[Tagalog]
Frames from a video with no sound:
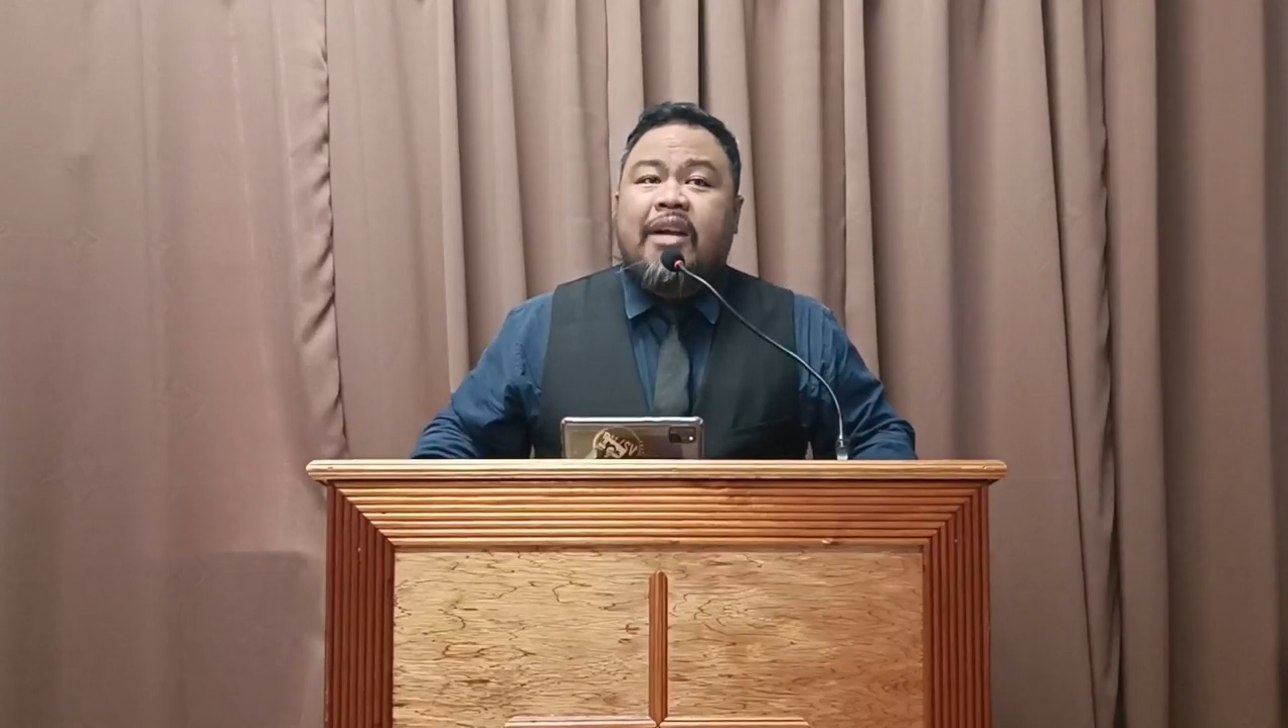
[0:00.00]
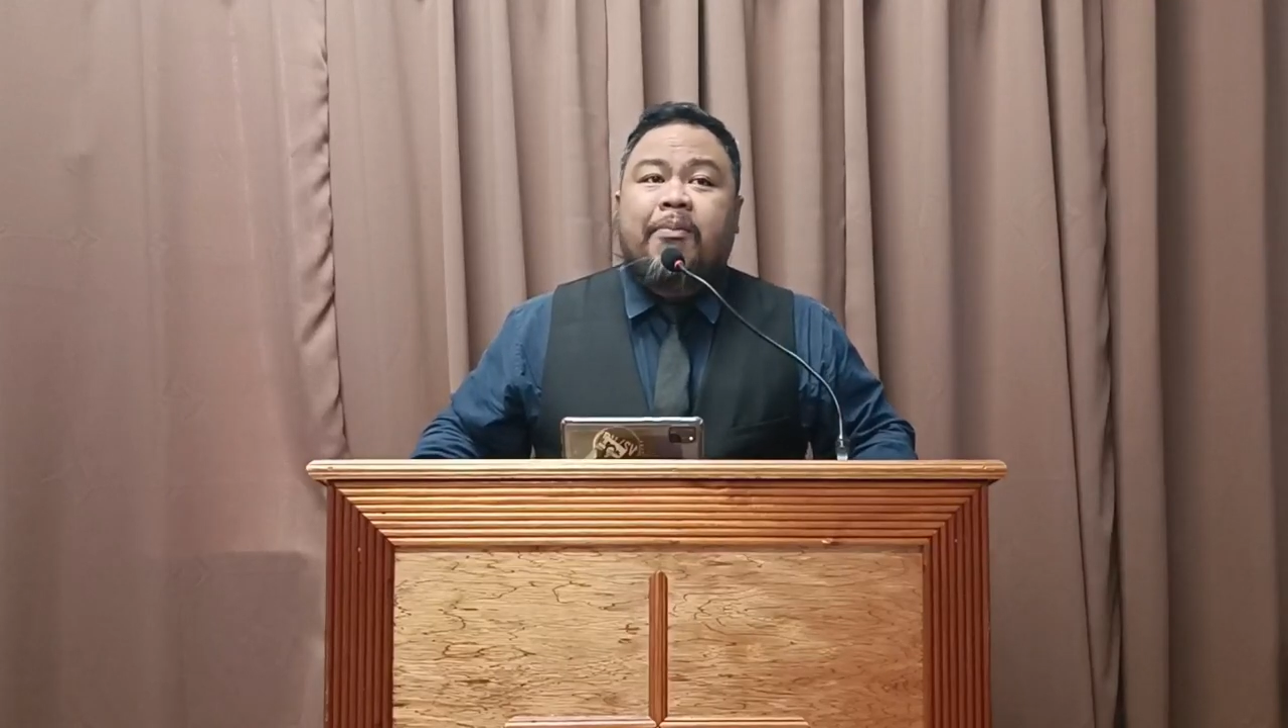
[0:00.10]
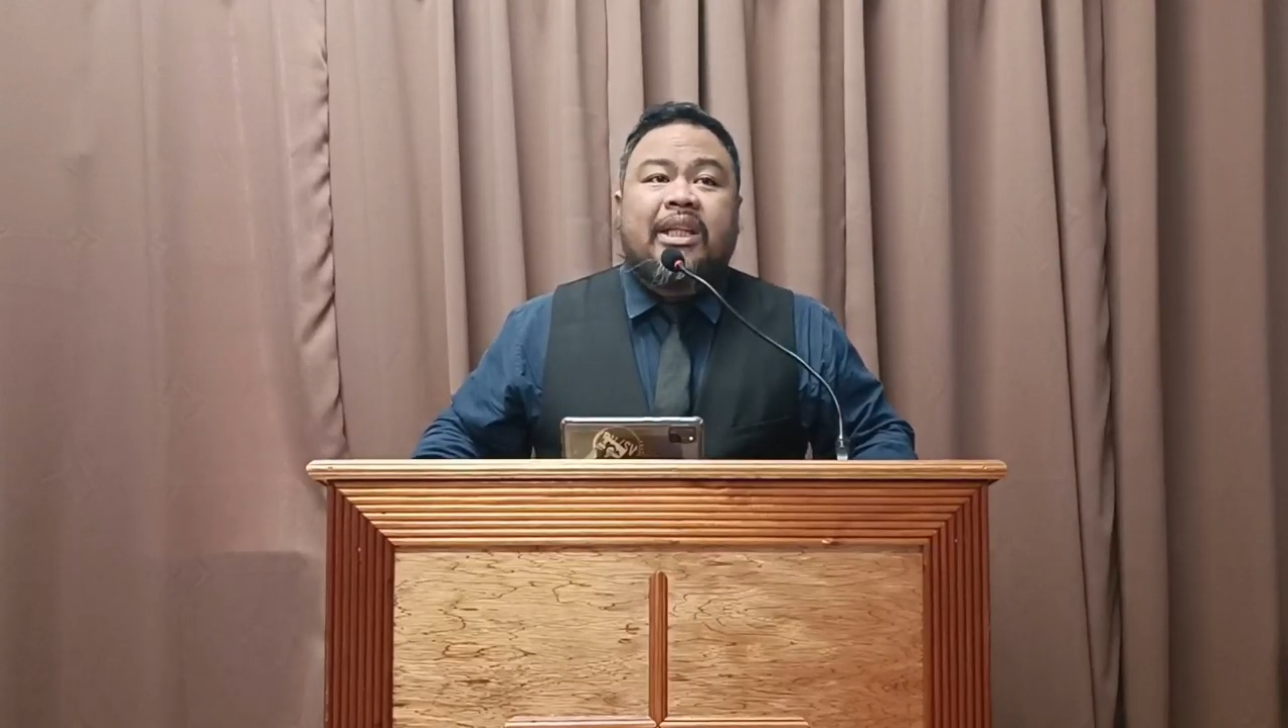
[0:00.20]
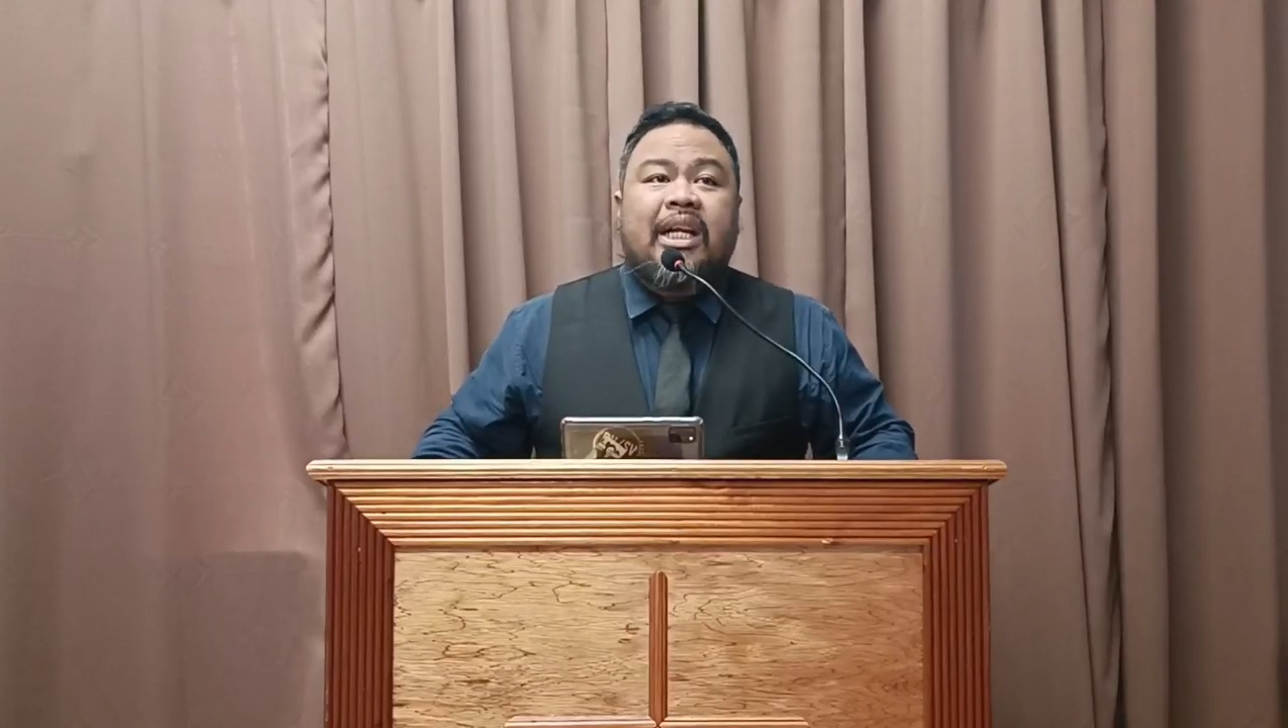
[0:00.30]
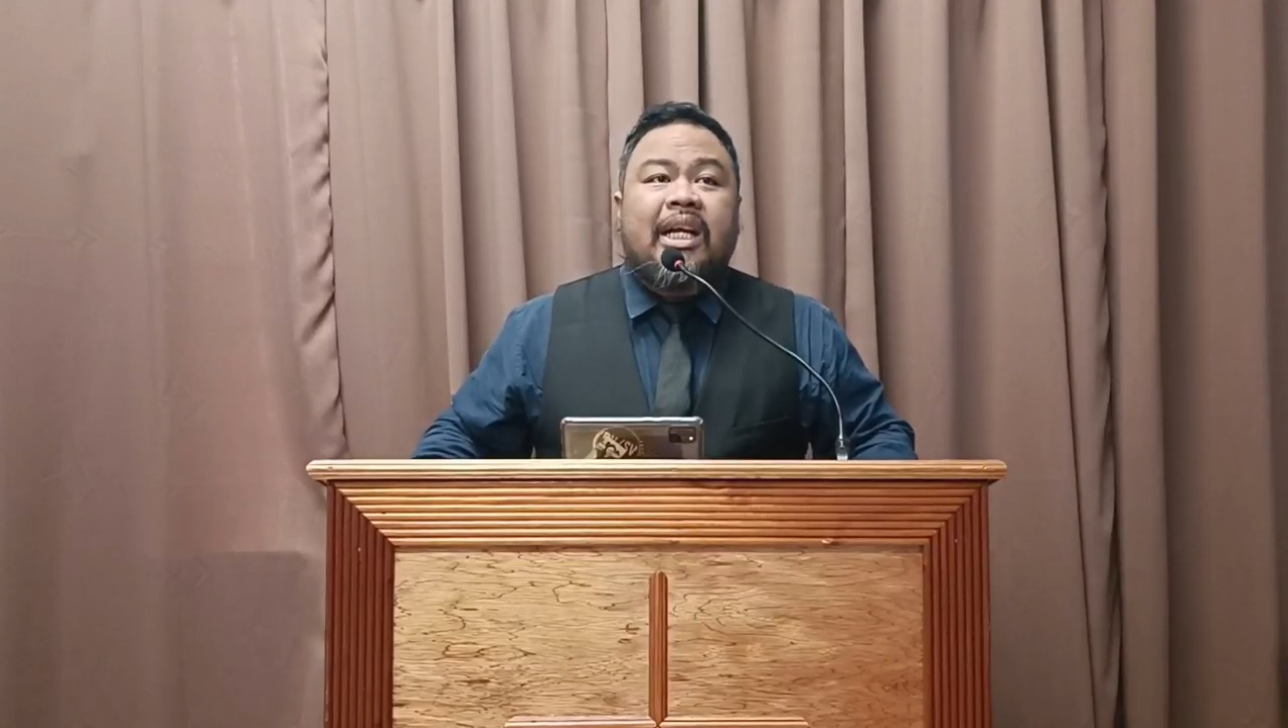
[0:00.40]

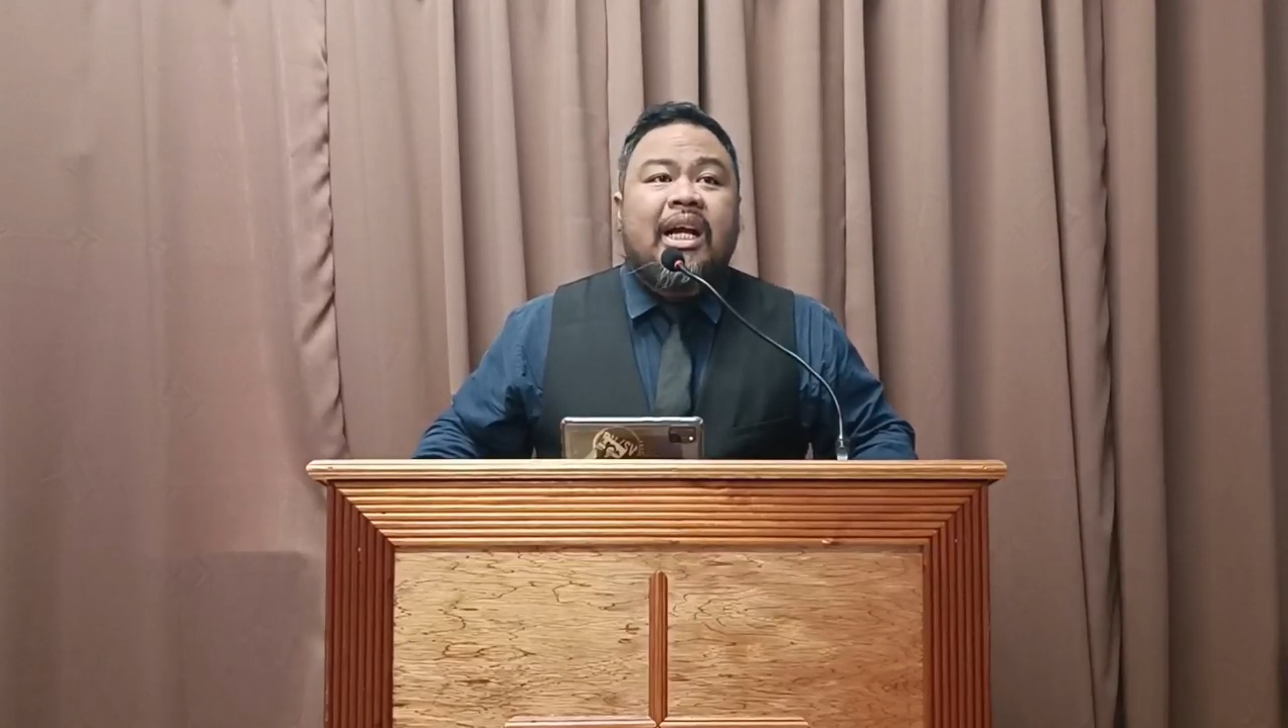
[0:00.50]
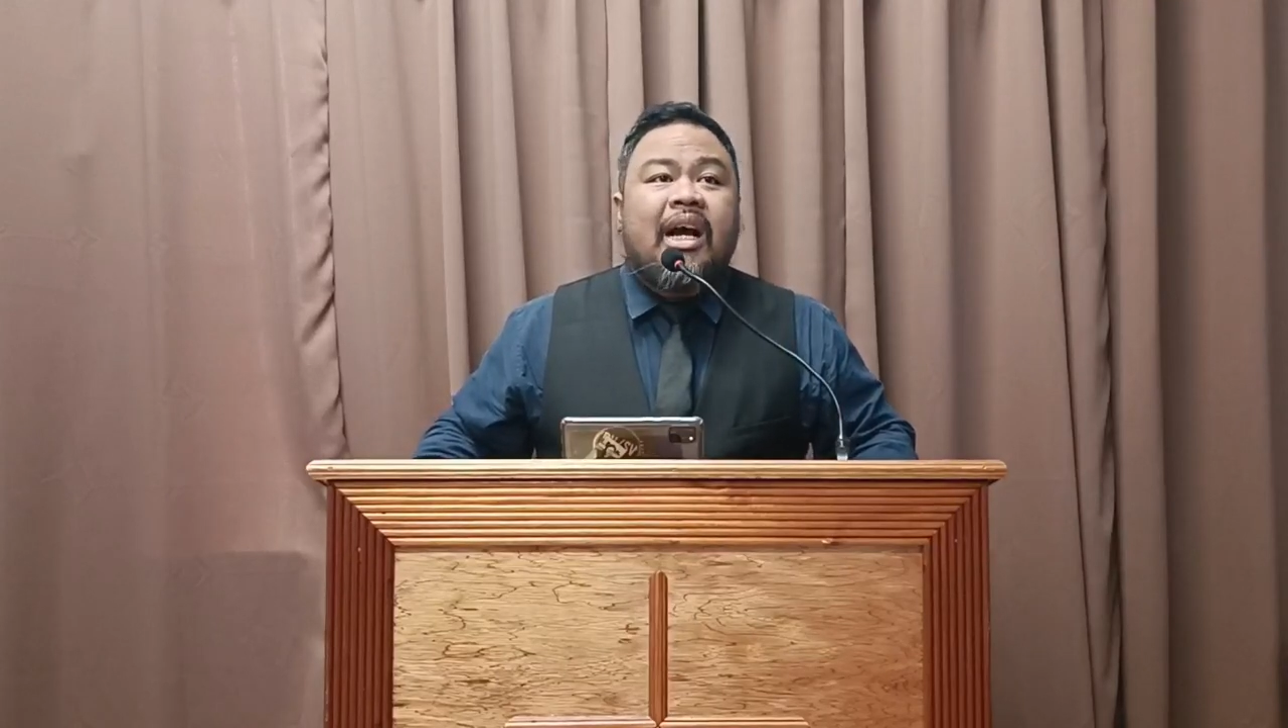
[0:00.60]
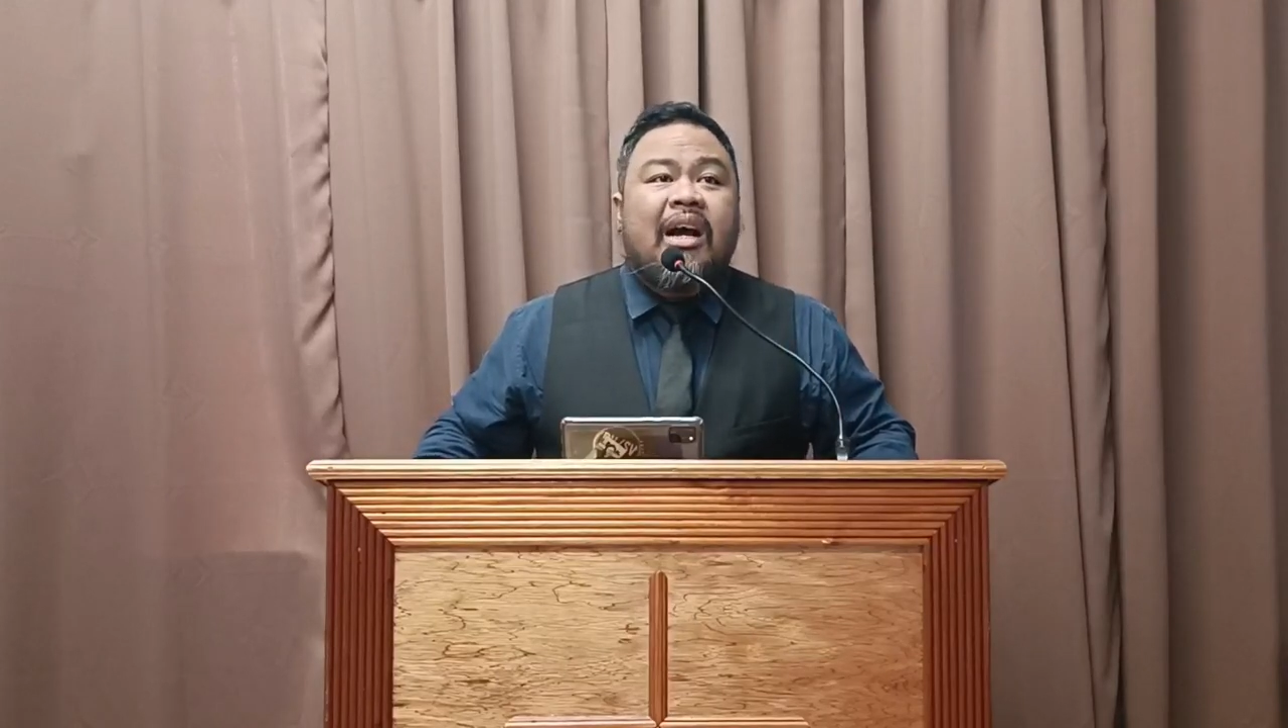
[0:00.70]
kapanganakan